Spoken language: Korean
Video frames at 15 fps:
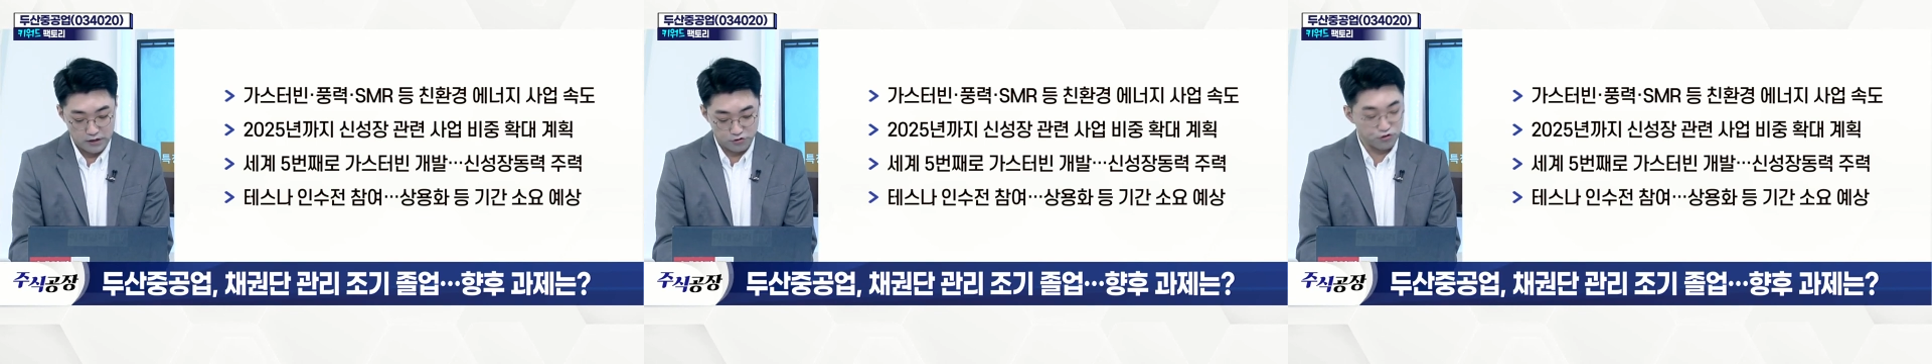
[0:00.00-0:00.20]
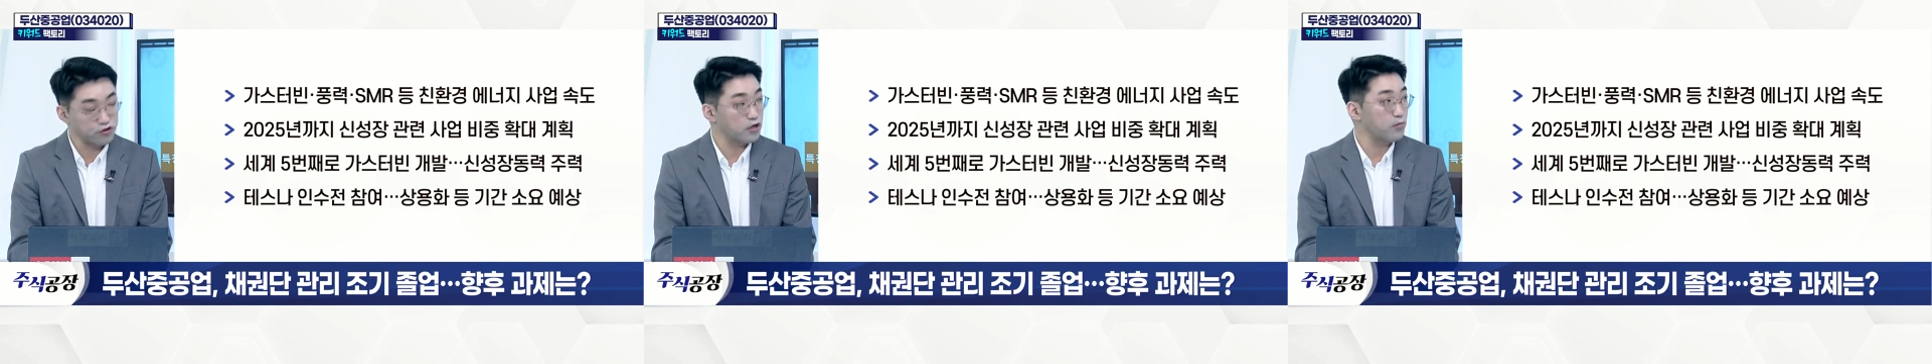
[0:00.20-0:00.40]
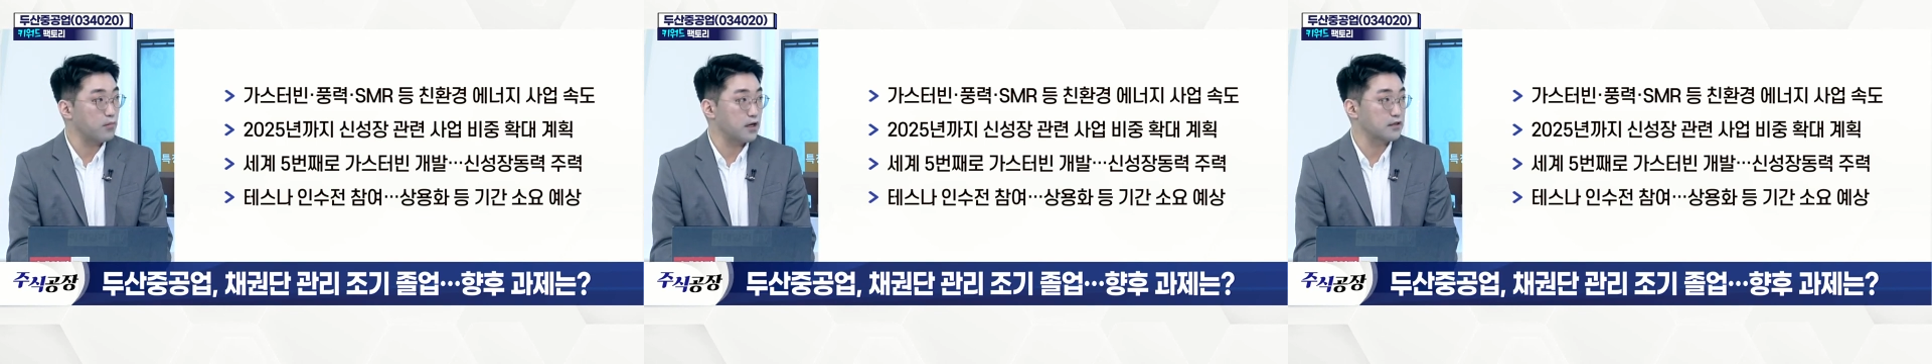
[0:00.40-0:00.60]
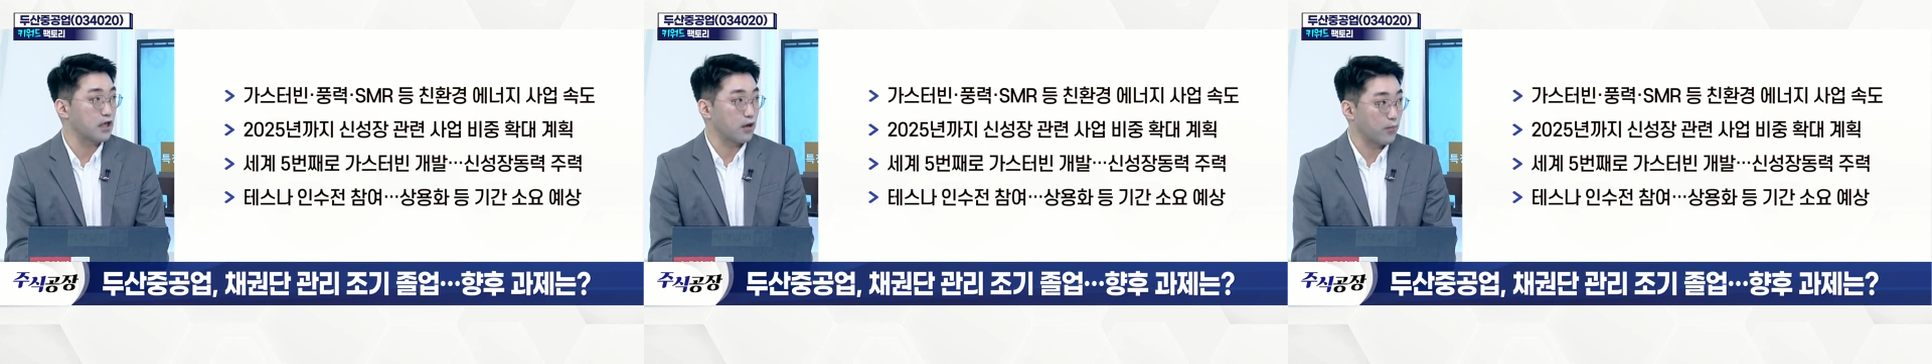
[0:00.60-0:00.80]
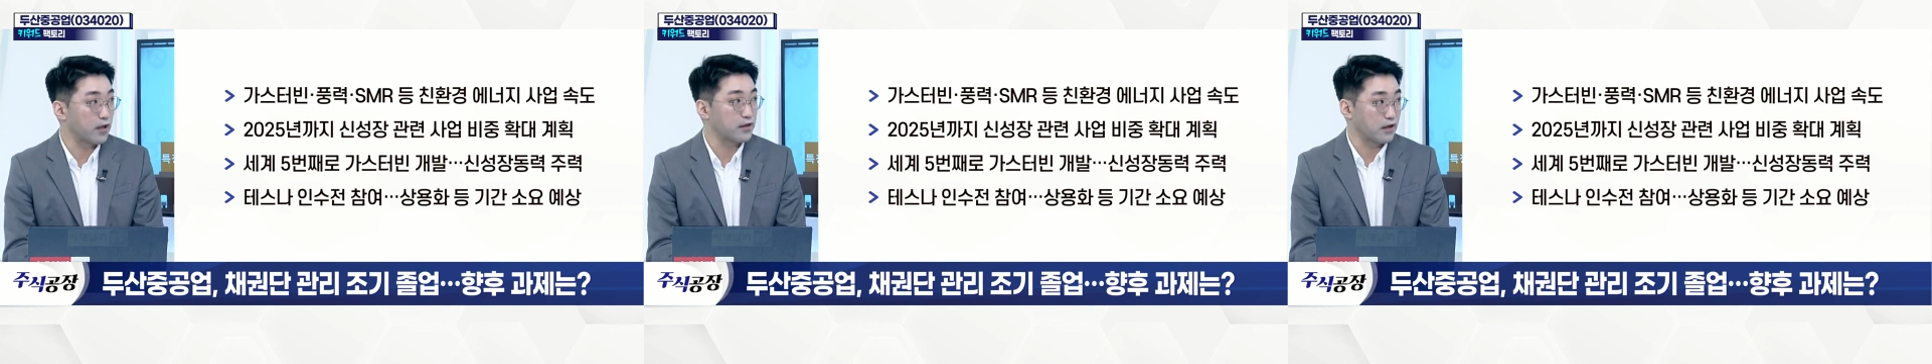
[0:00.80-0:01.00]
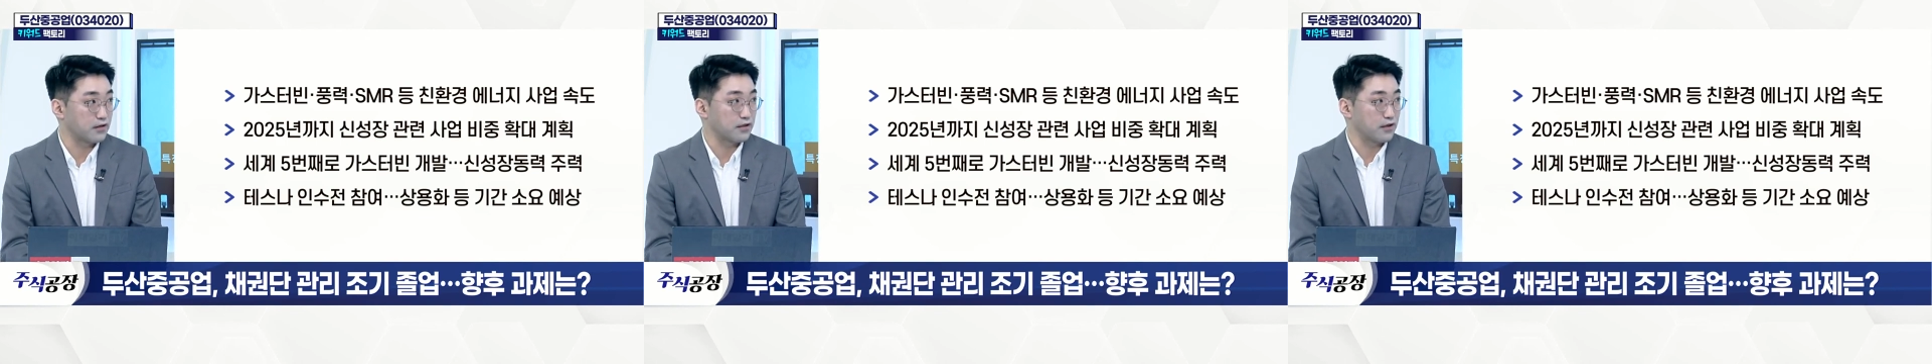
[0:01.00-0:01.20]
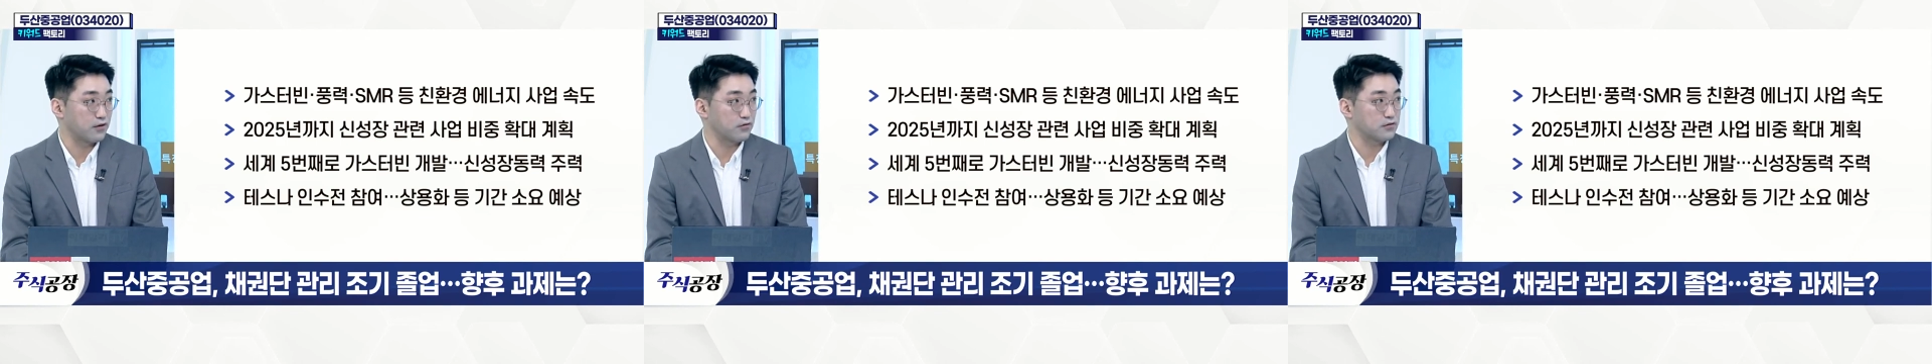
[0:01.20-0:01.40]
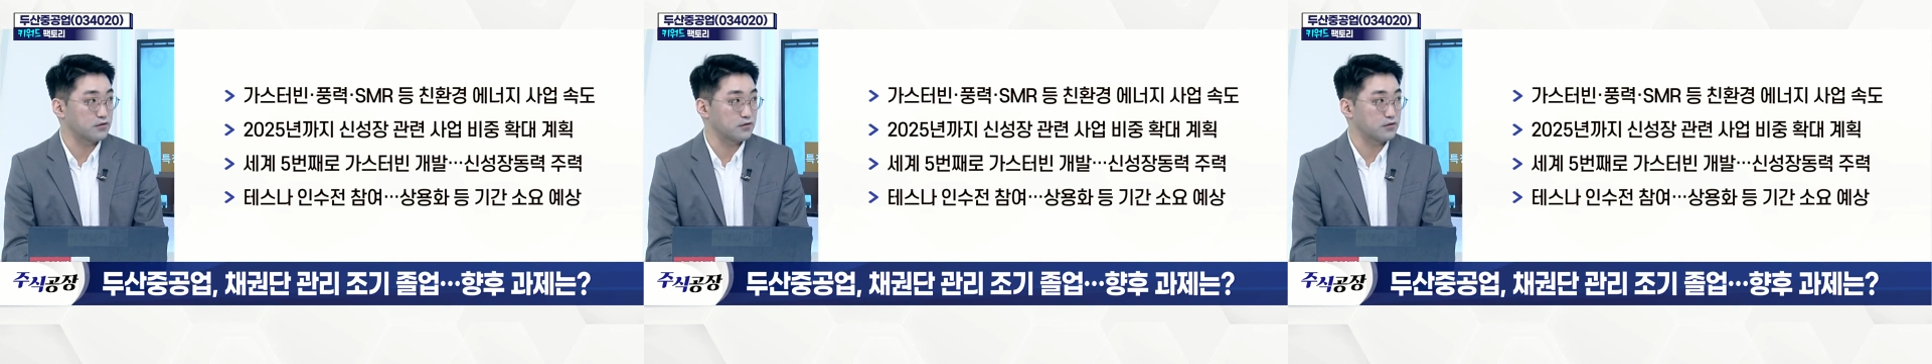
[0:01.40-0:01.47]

6년 만에 M&A예요.